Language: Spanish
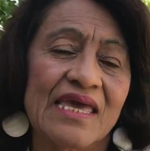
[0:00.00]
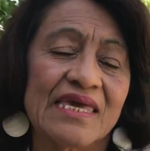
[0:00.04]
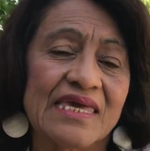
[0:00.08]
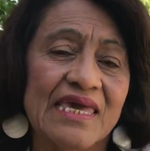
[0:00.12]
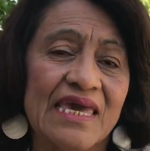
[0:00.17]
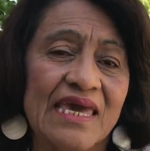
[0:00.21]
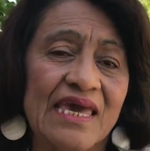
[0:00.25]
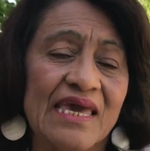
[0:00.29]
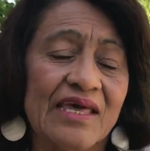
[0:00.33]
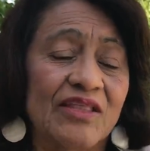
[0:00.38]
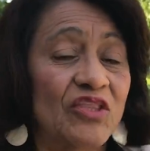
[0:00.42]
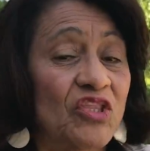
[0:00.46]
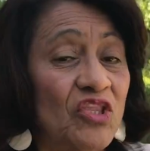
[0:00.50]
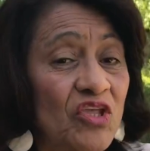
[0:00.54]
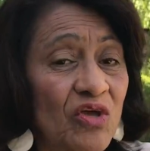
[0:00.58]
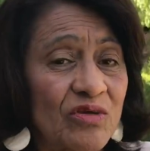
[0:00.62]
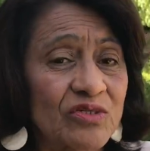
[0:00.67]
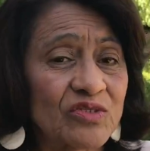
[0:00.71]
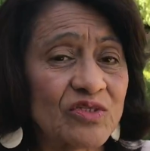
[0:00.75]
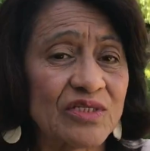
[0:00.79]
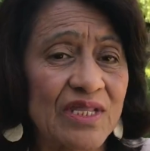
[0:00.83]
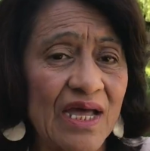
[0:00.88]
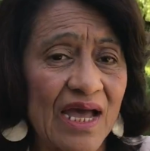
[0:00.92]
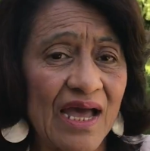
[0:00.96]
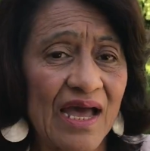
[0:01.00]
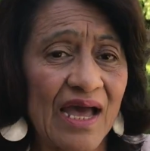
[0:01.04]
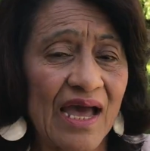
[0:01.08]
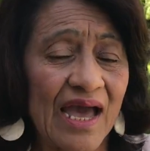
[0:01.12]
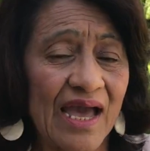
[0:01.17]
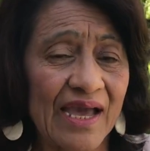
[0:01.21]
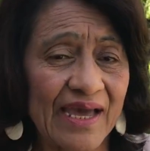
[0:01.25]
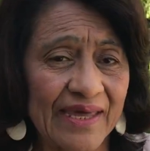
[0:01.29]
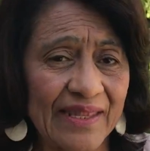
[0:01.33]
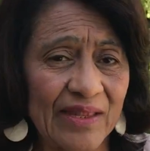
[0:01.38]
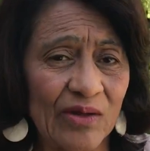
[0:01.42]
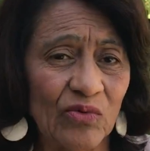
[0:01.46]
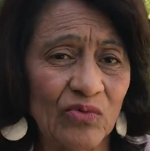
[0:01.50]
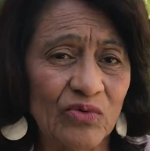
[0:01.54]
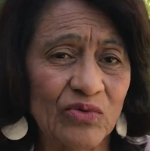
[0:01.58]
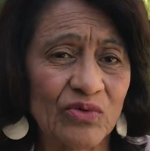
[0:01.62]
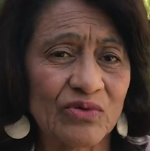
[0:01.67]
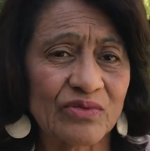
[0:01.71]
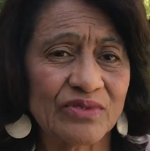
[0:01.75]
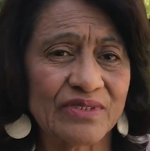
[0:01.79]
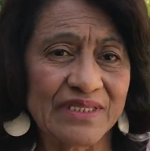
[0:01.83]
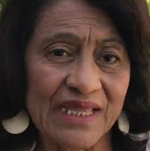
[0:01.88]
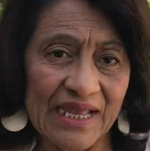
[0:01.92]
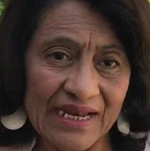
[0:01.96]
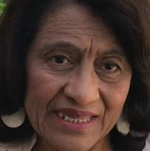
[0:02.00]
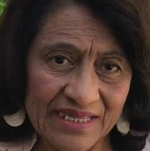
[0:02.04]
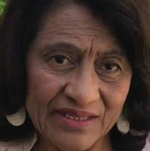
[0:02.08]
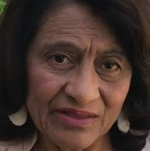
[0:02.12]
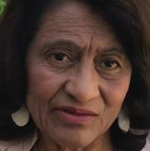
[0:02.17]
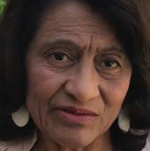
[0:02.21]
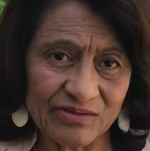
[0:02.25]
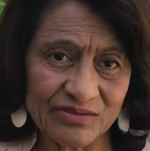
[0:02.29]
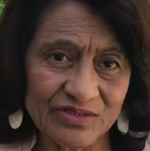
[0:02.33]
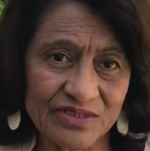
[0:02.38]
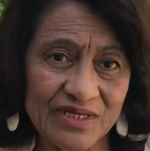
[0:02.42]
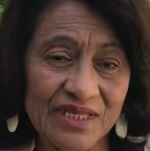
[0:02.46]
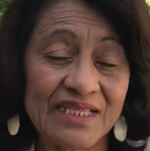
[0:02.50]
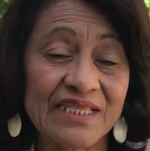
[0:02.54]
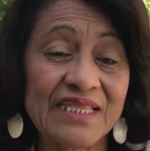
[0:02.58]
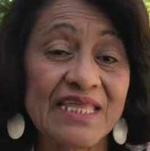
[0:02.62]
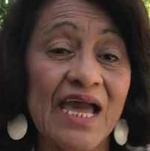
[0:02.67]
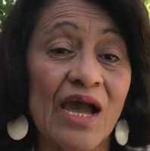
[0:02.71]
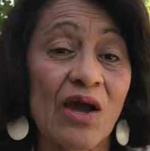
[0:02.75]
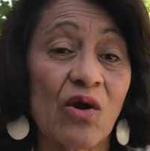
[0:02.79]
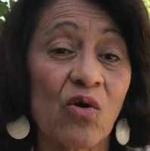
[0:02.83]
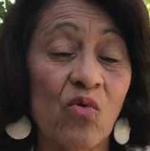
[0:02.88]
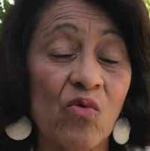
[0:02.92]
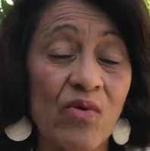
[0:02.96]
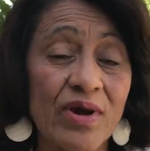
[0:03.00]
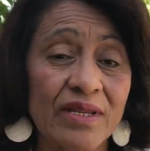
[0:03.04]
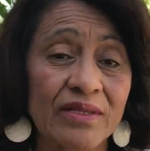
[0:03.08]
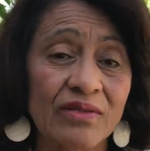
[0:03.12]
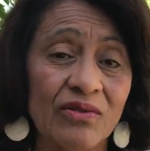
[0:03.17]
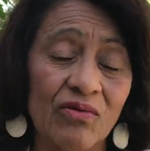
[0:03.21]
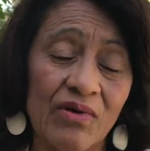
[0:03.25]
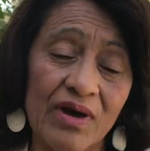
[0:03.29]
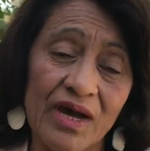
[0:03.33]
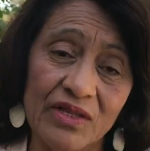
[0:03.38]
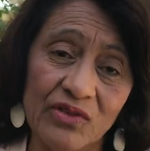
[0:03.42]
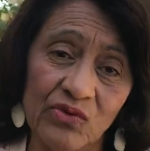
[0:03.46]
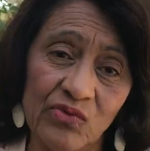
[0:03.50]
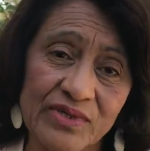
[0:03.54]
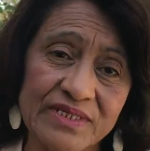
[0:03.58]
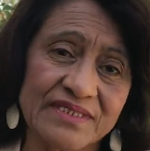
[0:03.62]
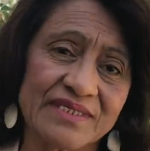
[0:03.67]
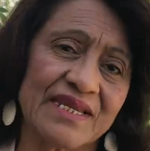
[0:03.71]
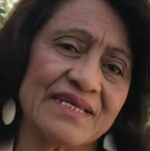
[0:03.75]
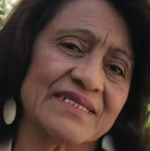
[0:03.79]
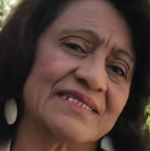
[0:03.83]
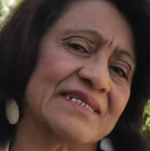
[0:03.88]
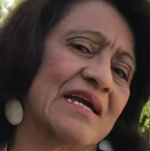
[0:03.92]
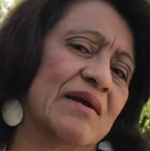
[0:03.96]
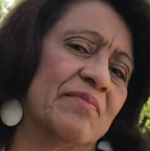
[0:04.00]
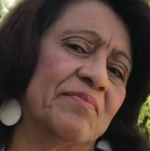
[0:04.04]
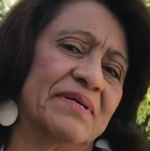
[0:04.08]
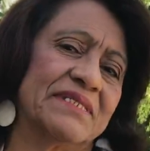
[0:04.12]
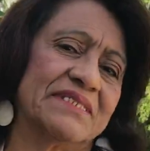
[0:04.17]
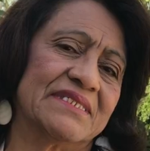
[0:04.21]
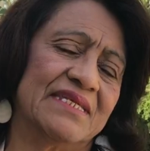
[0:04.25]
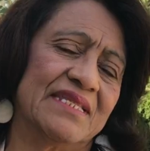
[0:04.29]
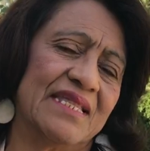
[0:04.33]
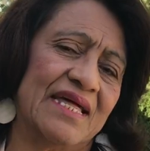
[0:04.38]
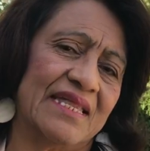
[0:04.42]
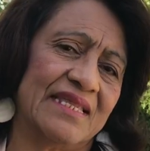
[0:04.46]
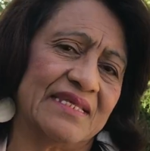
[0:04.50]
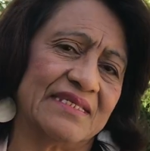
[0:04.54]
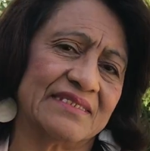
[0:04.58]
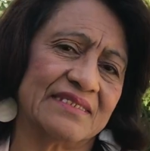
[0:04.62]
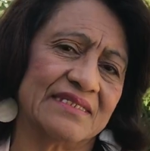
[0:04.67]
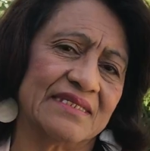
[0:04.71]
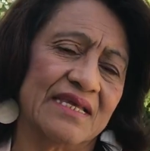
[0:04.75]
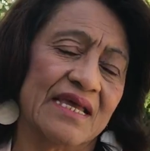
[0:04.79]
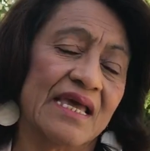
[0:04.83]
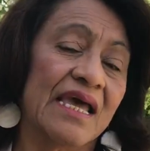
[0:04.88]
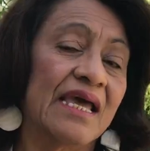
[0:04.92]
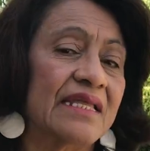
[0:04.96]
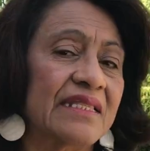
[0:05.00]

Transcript: que Dios da a cada uno talentos de acuerdo a nuestras capacidades.